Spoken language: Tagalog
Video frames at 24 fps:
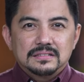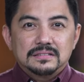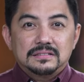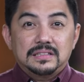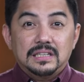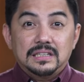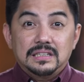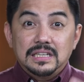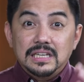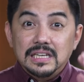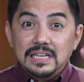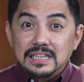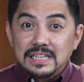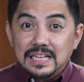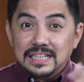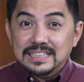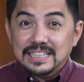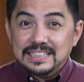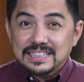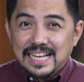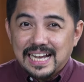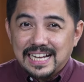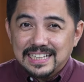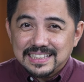Tigilan
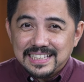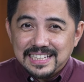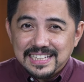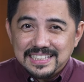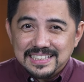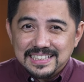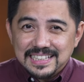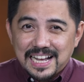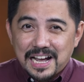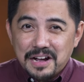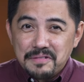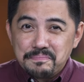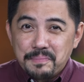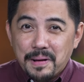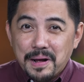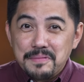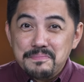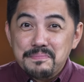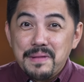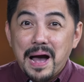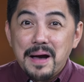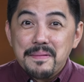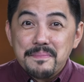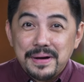na natin ang
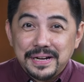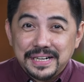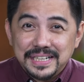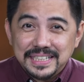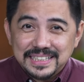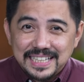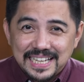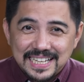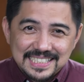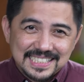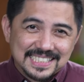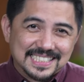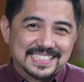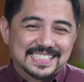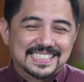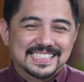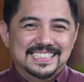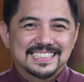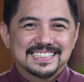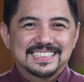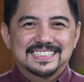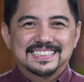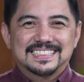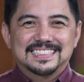pagmamarites.
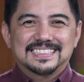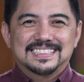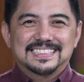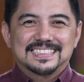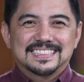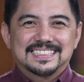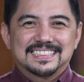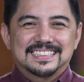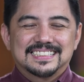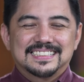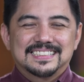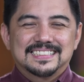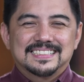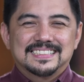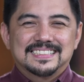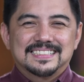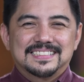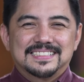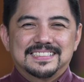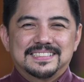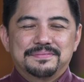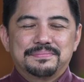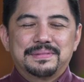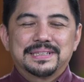
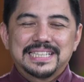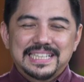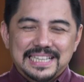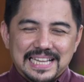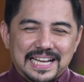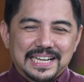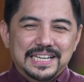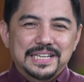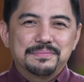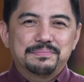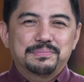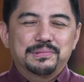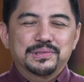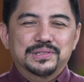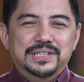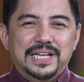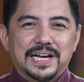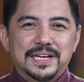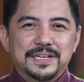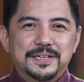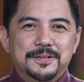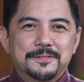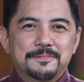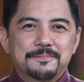Manalangin po
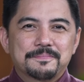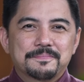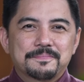tayo.